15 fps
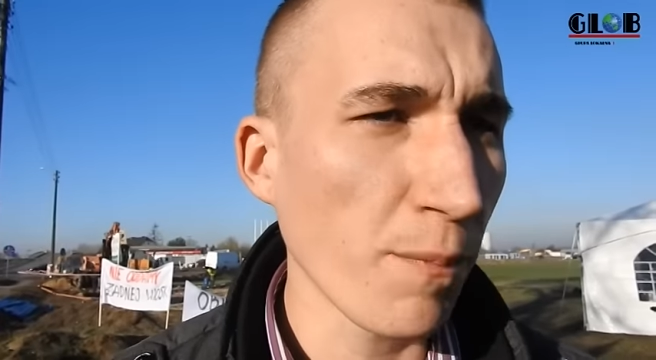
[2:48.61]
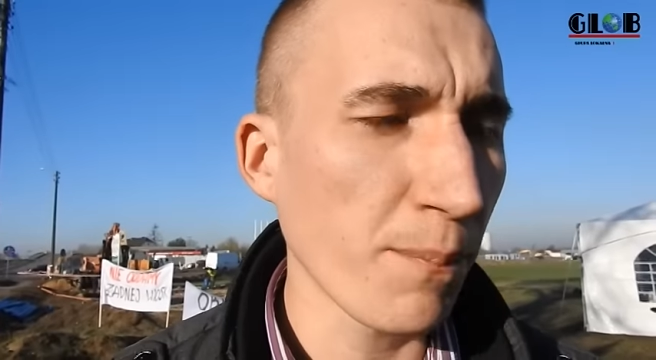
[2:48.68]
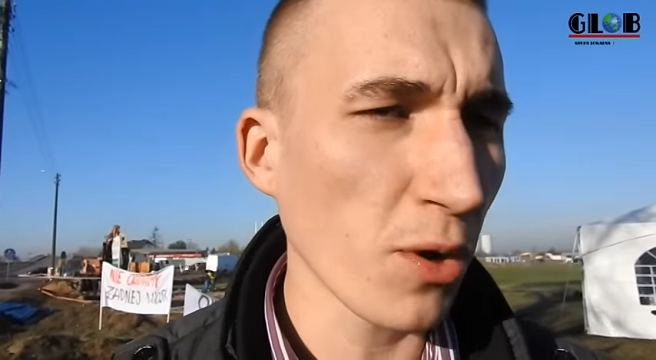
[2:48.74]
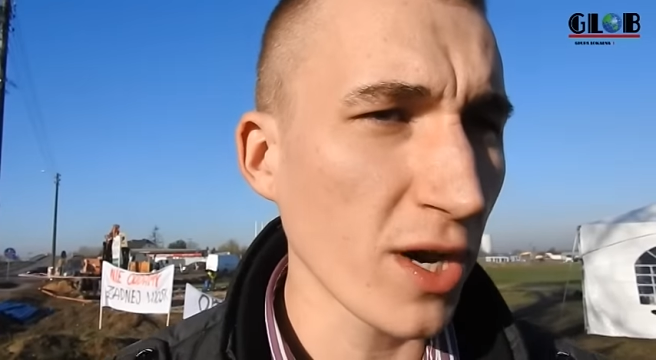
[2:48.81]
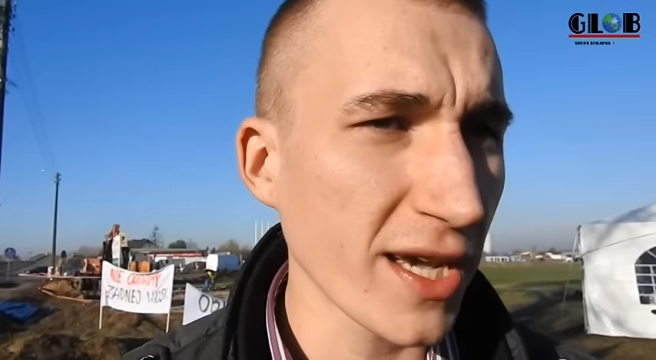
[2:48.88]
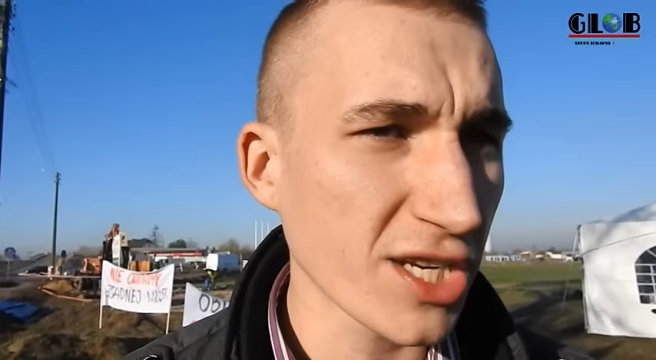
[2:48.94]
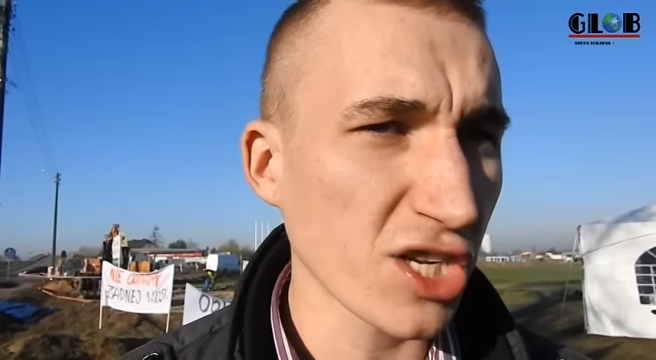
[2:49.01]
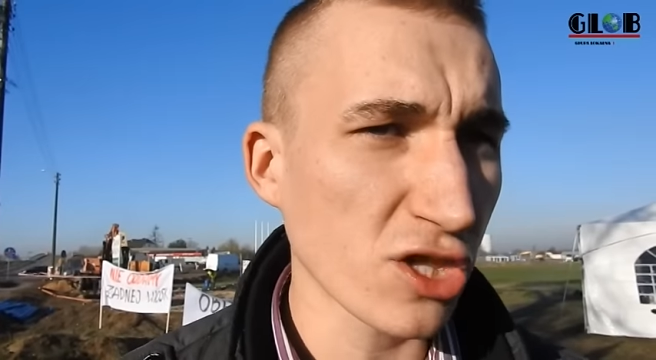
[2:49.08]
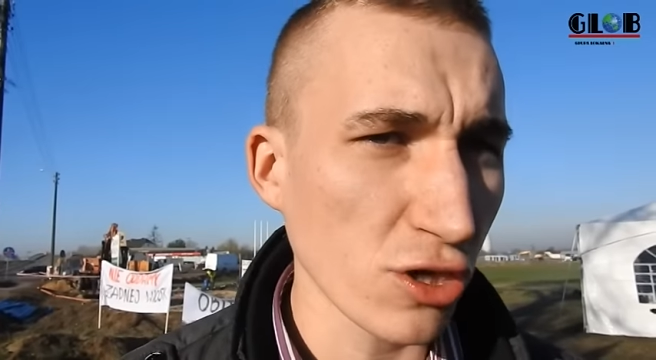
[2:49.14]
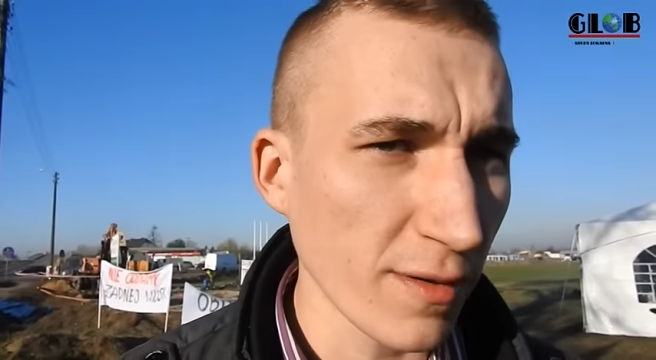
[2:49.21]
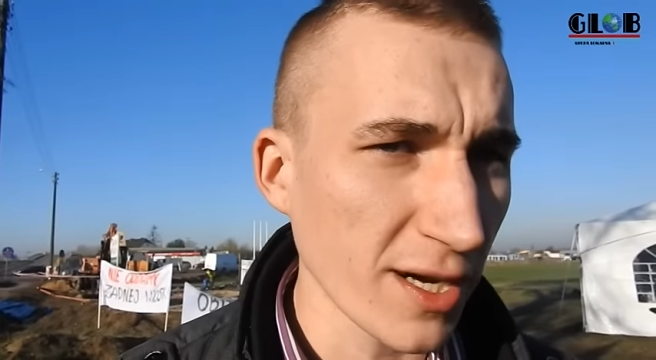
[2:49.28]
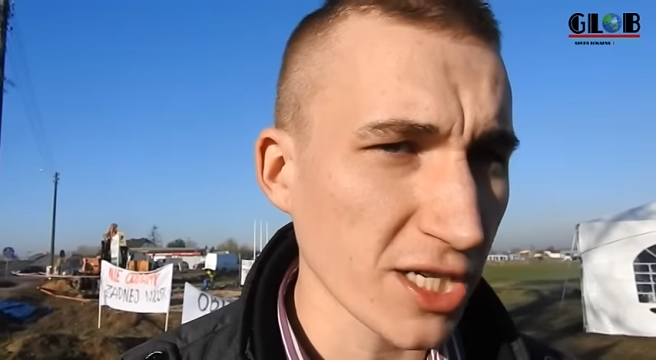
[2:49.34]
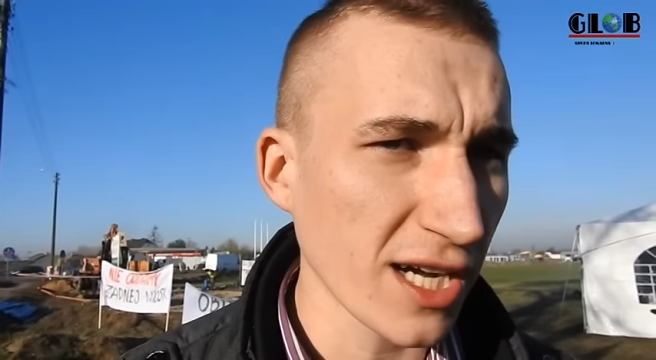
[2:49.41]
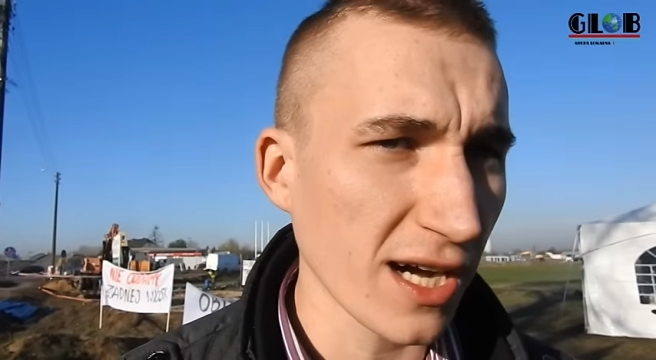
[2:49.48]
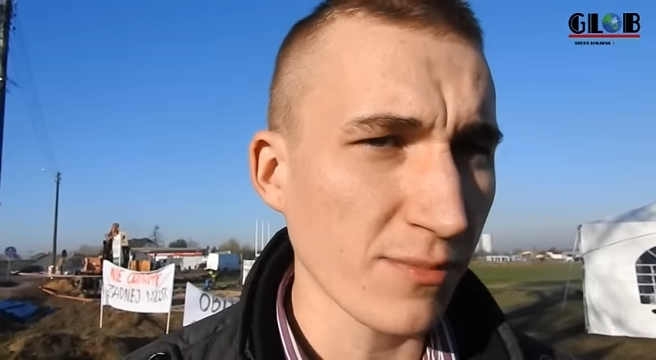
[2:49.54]
Opole, gdzie
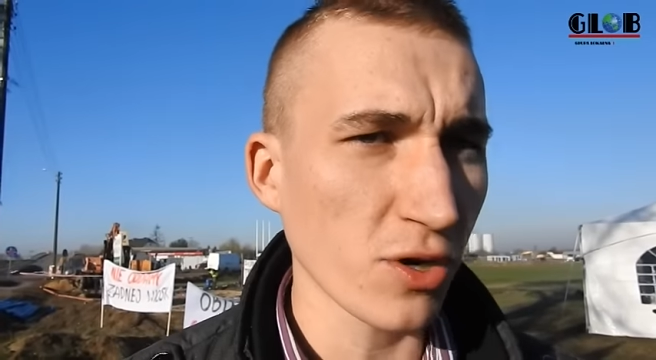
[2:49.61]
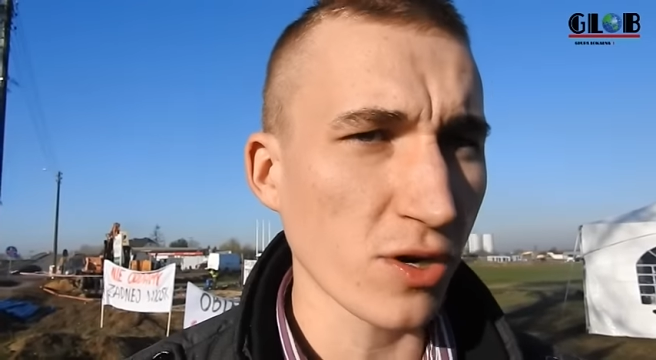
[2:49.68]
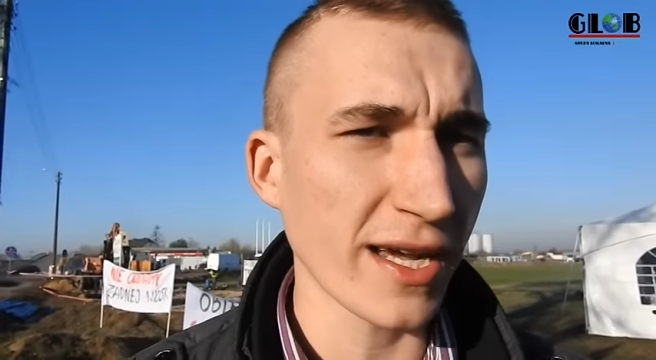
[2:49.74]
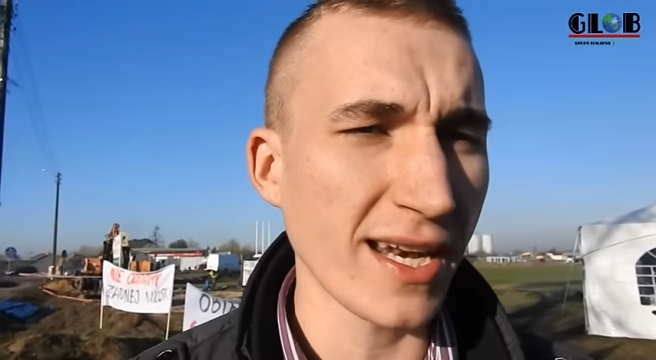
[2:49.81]
Tomasz Gabor,